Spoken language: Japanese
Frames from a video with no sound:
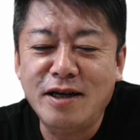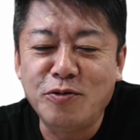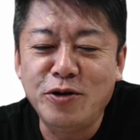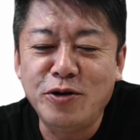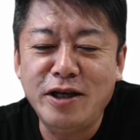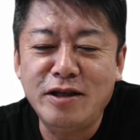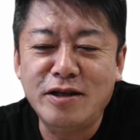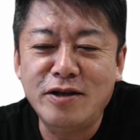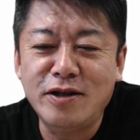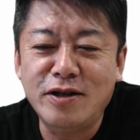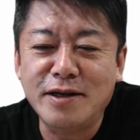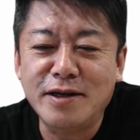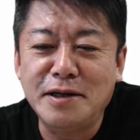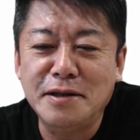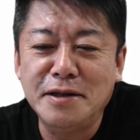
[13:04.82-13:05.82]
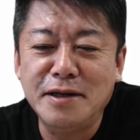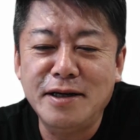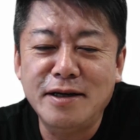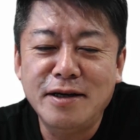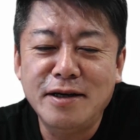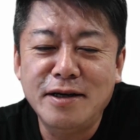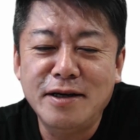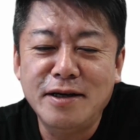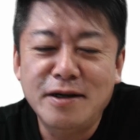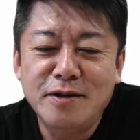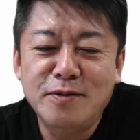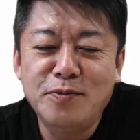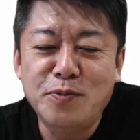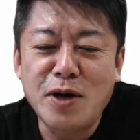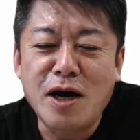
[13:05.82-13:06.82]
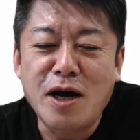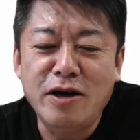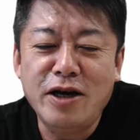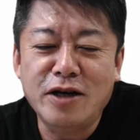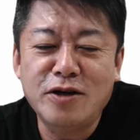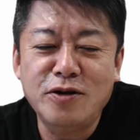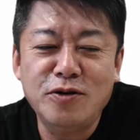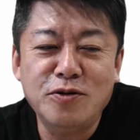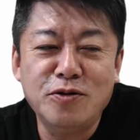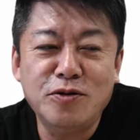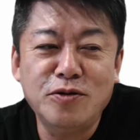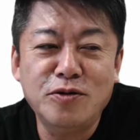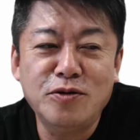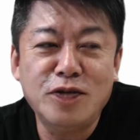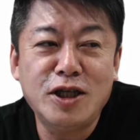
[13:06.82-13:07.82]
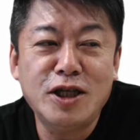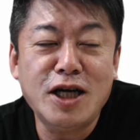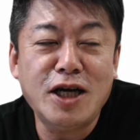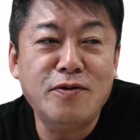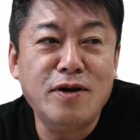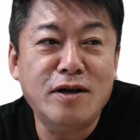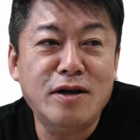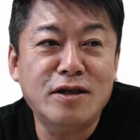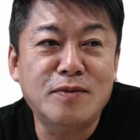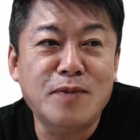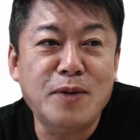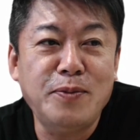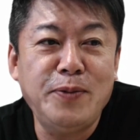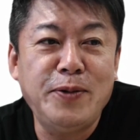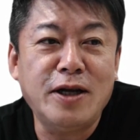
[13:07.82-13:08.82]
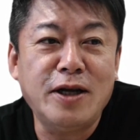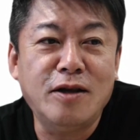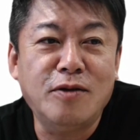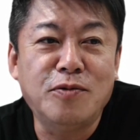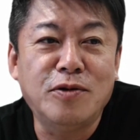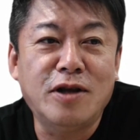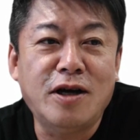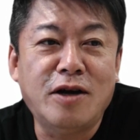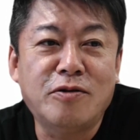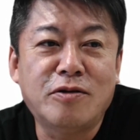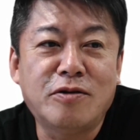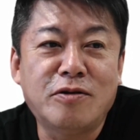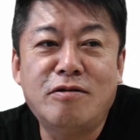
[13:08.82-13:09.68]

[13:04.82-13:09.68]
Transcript: リで行ってるだけなんで、まあ野球の試合はつまみみたいなもんだって